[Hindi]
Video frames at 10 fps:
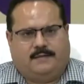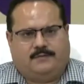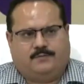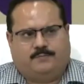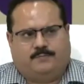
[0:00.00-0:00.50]
हैं
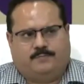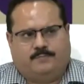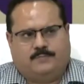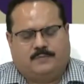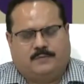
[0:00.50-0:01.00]
जो
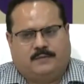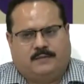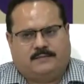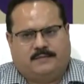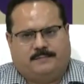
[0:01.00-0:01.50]

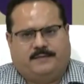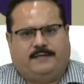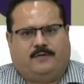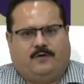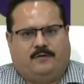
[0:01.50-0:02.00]

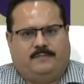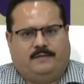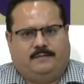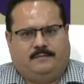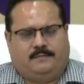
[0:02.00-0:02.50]
सेपरेट हॉल में
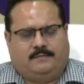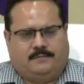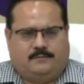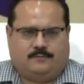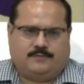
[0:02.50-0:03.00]

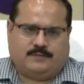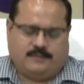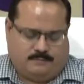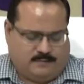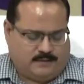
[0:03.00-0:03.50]

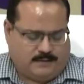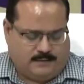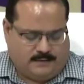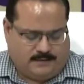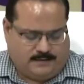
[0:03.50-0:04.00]
उसकी
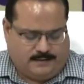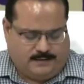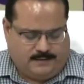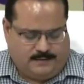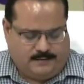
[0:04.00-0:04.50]
मतगणना
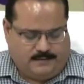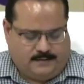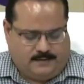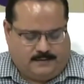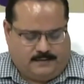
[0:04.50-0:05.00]
करेंगे
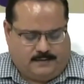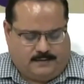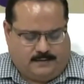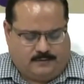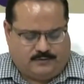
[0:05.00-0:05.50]

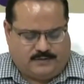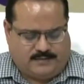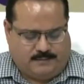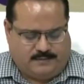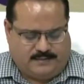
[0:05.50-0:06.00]
उस
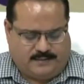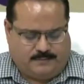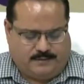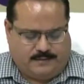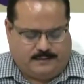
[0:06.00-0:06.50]
असेंबली
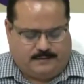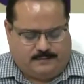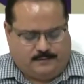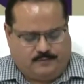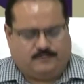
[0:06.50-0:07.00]
सेगमेंट की
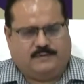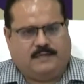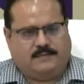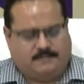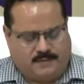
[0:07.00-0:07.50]
उस
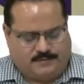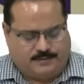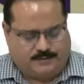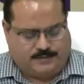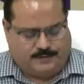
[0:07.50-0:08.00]
विधानसभा
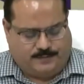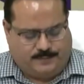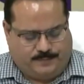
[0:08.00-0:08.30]
क्षेत्र की